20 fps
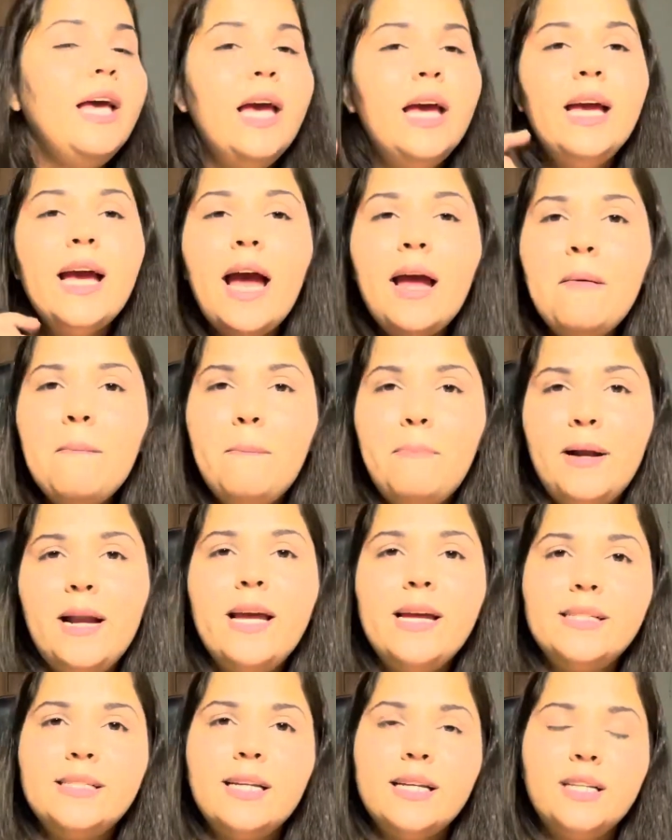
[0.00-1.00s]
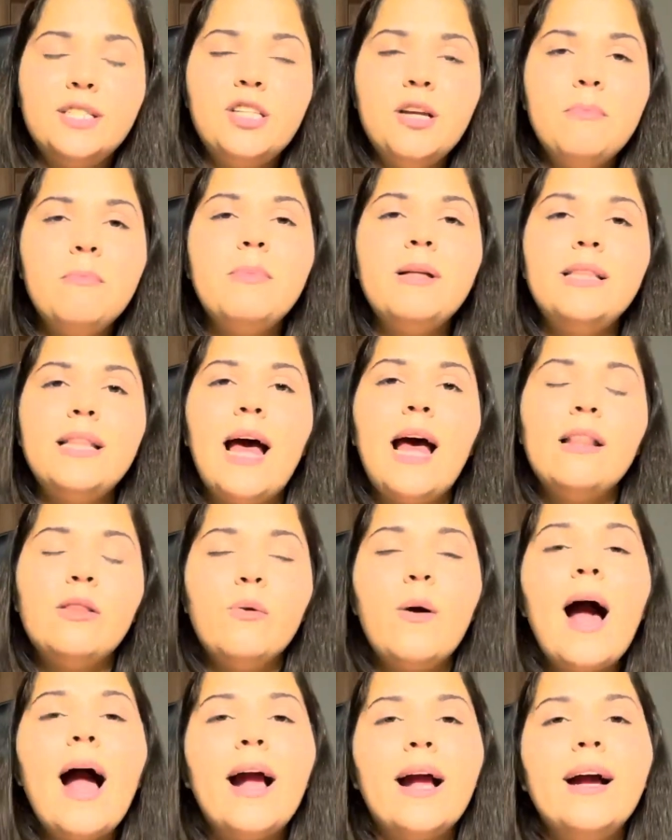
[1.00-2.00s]
E a empresa que tinha me
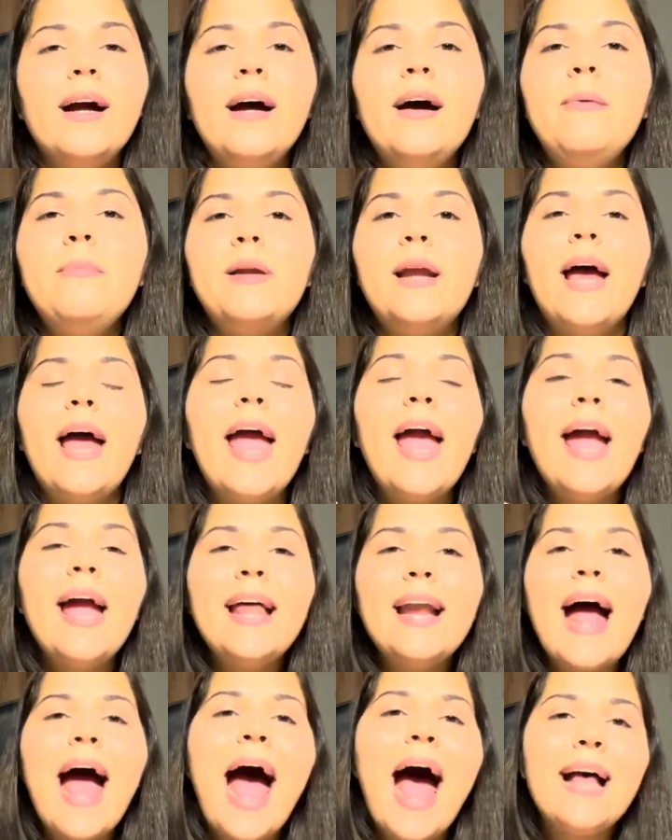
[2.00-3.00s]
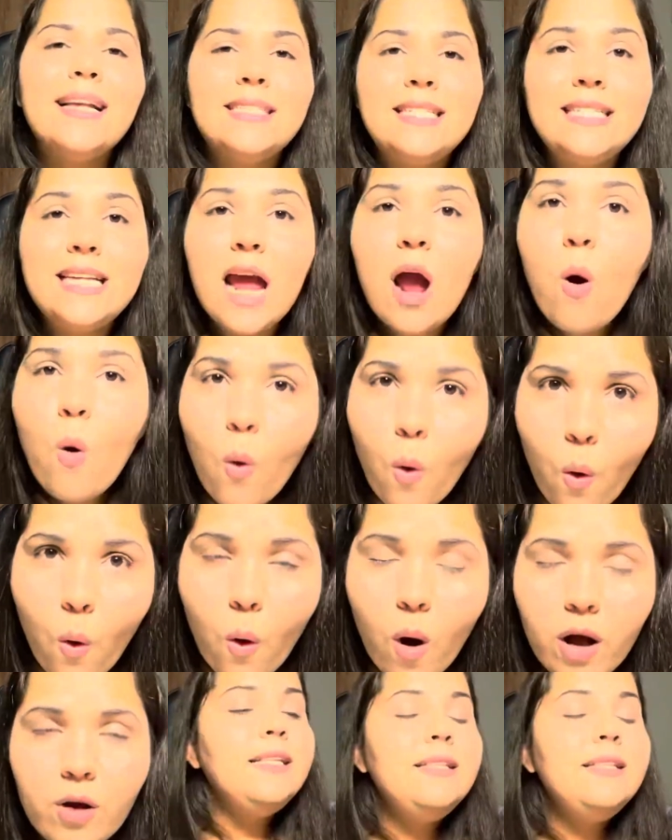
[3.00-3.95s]
mandado a câmera era a Seur.